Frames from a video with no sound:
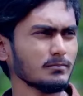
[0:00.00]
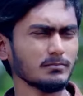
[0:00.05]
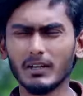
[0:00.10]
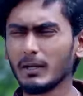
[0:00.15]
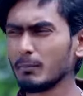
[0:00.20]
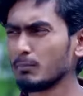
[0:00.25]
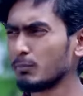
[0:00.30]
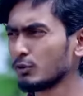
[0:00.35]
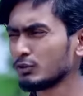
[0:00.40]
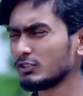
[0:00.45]

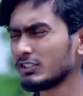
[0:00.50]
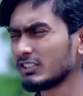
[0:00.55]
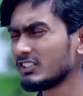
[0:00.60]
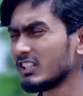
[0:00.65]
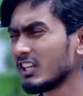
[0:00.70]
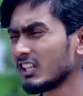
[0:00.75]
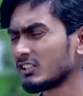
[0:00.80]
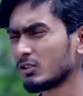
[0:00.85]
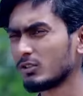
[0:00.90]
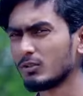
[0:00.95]
ভাই বুঝতেছি
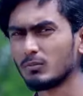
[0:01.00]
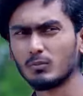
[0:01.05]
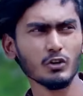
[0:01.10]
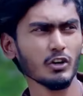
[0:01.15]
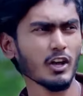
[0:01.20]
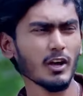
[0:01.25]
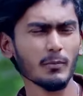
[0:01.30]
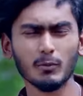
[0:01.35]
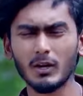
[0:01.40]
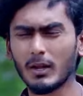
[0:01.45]
না তো মনে
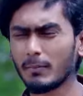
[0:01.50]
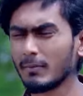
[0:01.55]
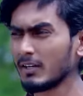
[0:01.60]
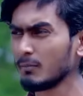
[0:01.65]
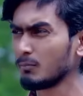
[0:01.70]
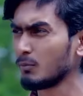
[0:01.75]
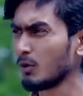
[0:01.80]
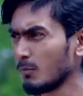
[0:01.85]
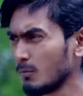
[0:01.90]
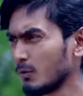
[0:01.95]
হয়
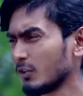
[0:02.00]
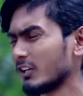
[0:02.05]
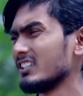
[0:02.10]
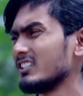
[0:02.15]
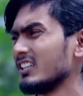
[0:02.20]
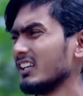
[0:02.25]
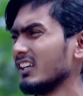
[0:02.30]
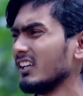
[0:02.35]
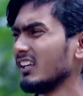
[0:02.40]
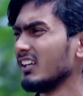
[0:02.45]
বোম
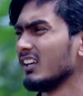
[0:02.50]
ফুটাইছে